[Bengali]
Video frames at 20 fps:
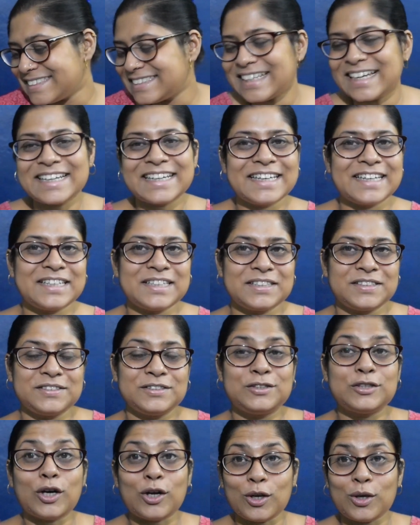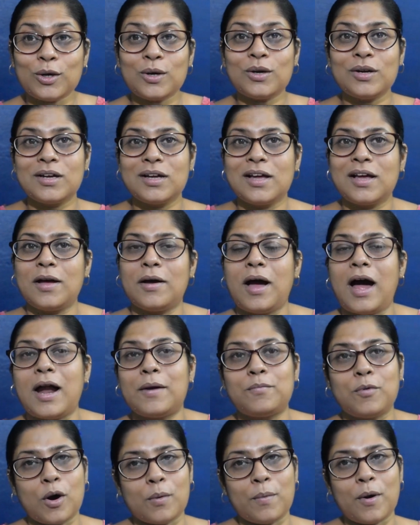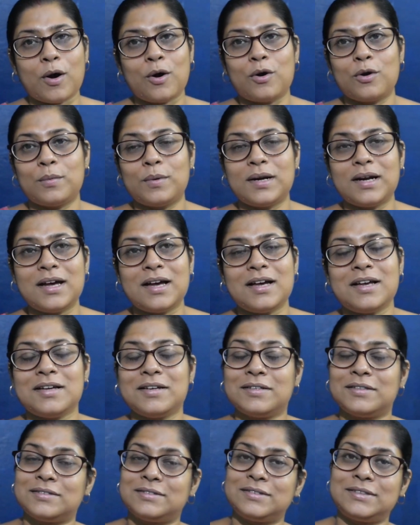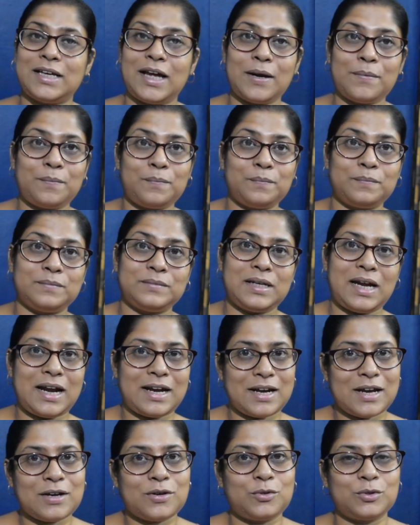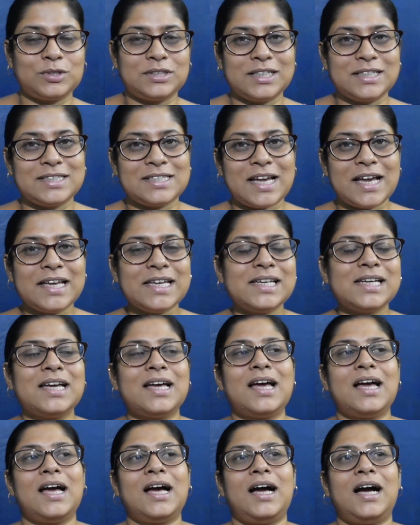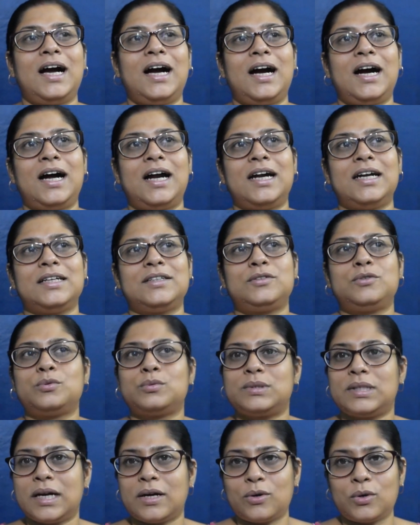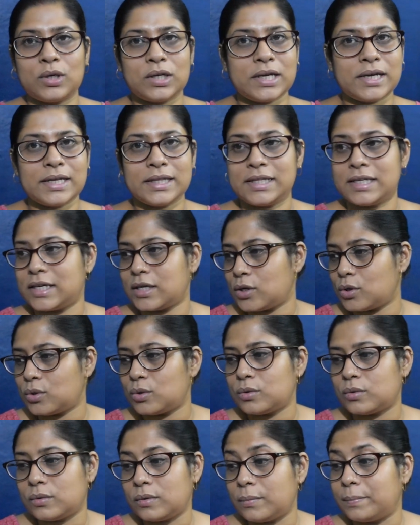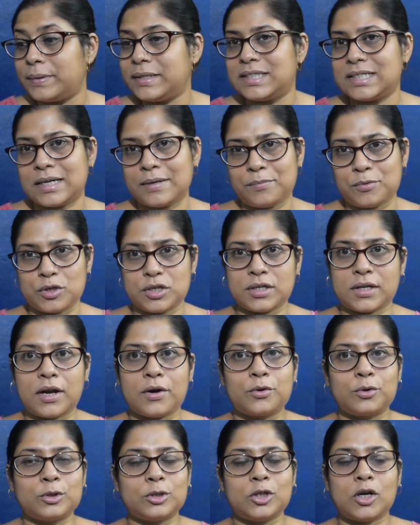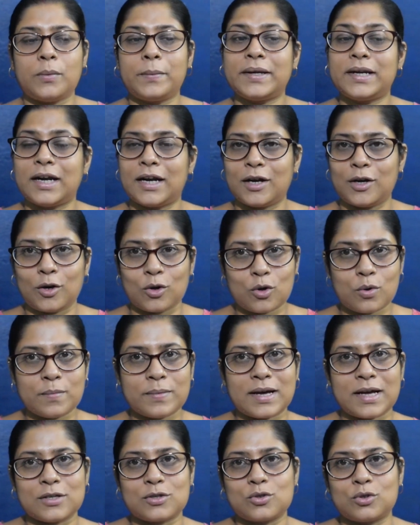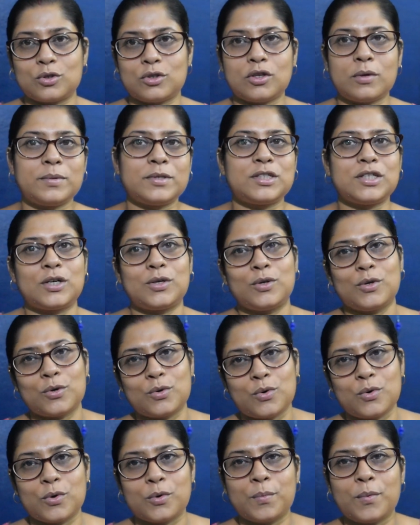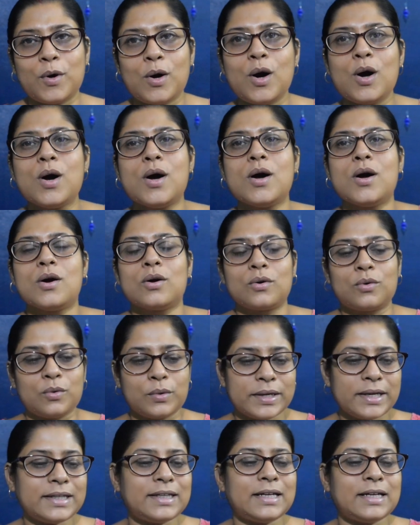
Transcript: যাকে চলো আর বকবক করবো না তার রান্না করতে যাই আর টুকটাক করে এদিকেও বিছানা পরিষ্কার করতে হবে নানা রকম কাজ করতে হবে সেগুলো করব করে